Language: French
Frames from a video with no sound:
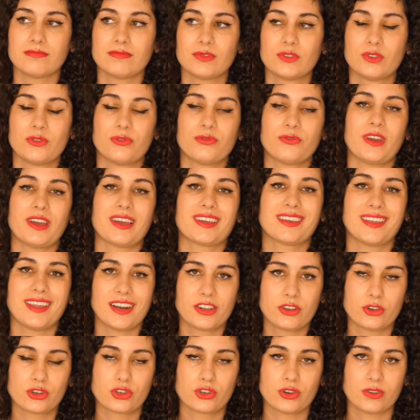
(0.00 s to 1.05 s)
de faire
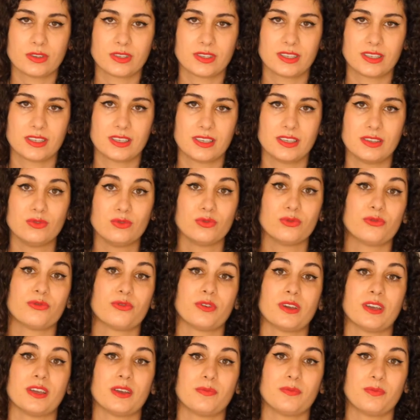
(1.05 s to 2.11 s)
quelque chose qui nous
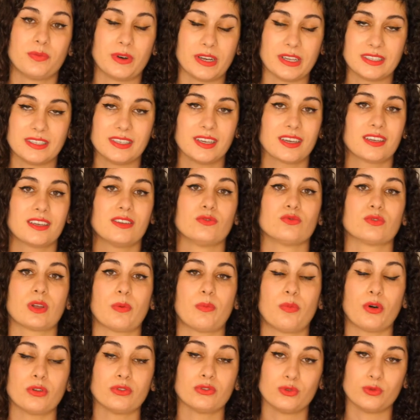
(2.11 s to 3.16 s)
fait plaisir, qui nous
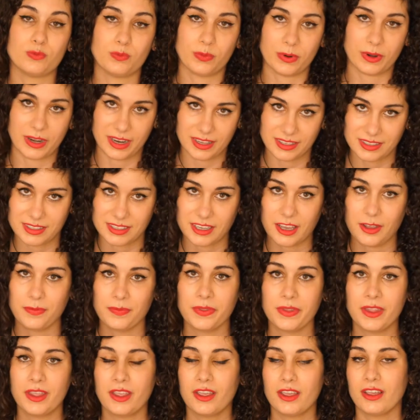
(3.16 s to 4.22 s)
apporte du plaisir.
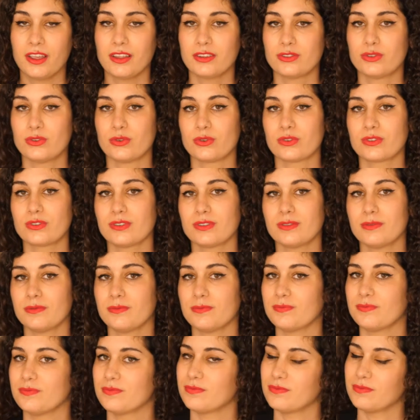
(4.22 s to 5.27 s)
Donc,
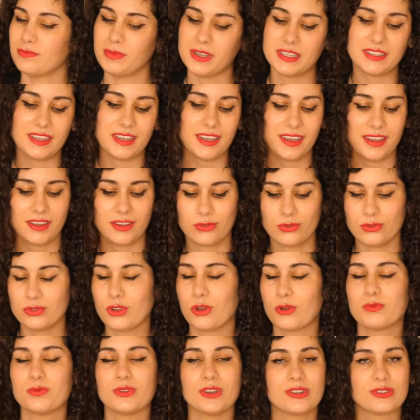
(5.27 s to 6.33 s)
mettez
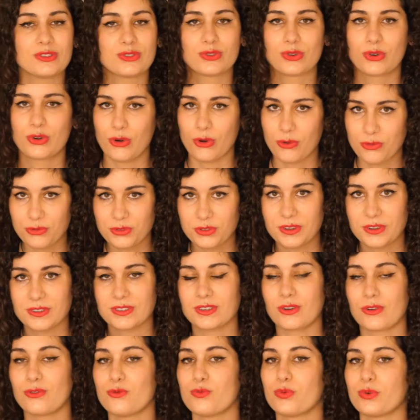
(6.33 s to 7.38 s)
une ambiance de
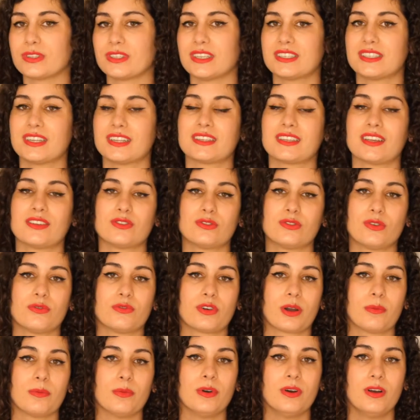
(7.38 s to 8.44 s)
confiance quand vous posez cette question.
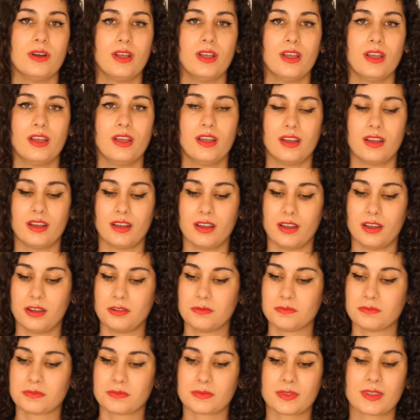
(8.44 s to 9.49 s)
Vraiment,
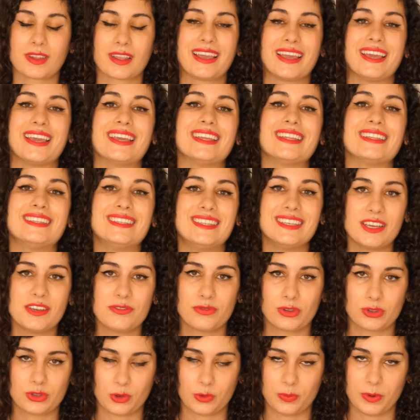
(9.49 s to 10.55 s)
euh, aidez
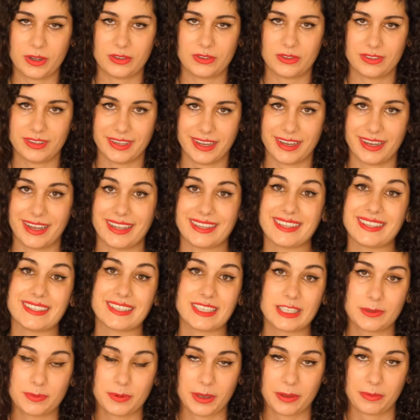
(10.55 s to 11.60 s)
votre partenaire à
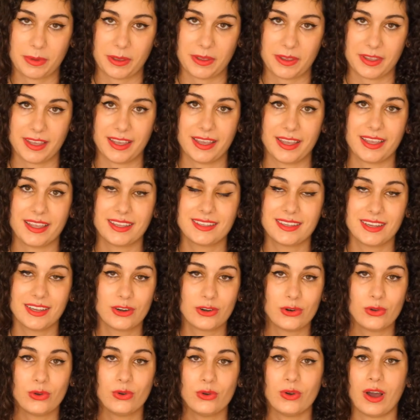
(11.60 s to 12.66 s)
s'exprimer.
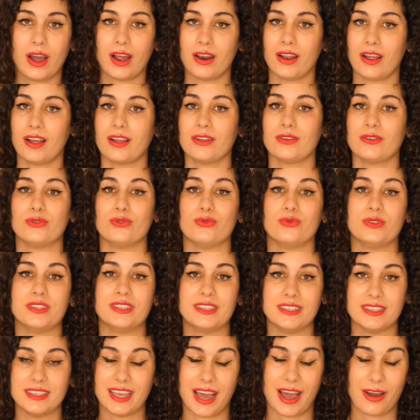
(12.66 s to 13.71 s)
Aidez-le à, lui,
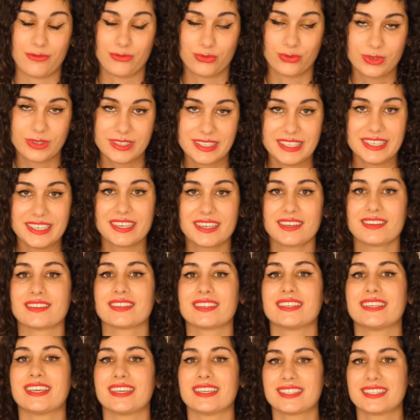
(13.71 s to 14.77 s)
à vous dire
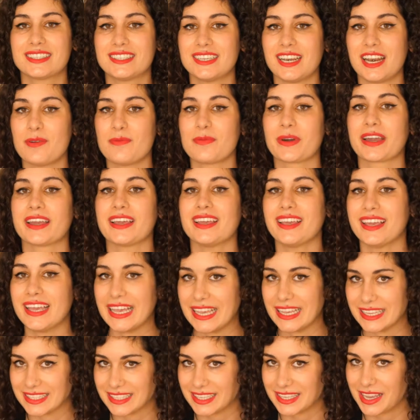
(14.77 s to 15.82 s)
qu'est-ce qu'il aimerait
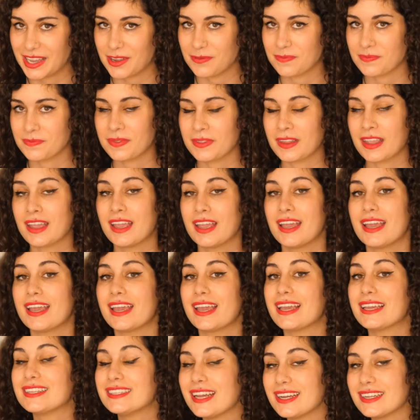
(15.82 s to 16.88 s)
essayer.
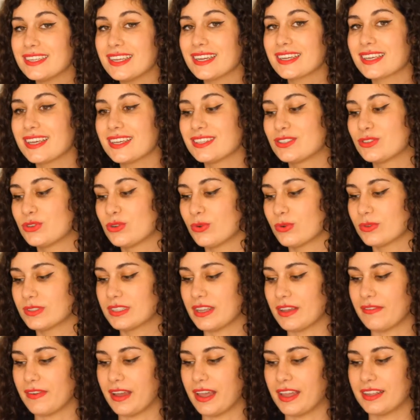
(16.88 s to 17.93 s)
Et dernière question,
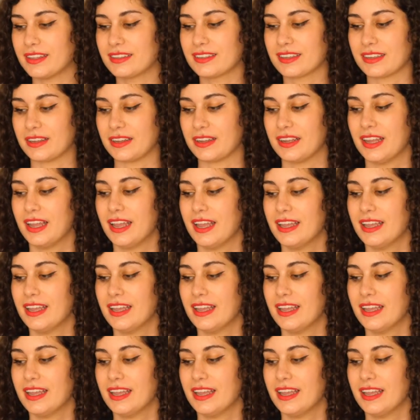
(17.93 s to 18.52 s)
ça va être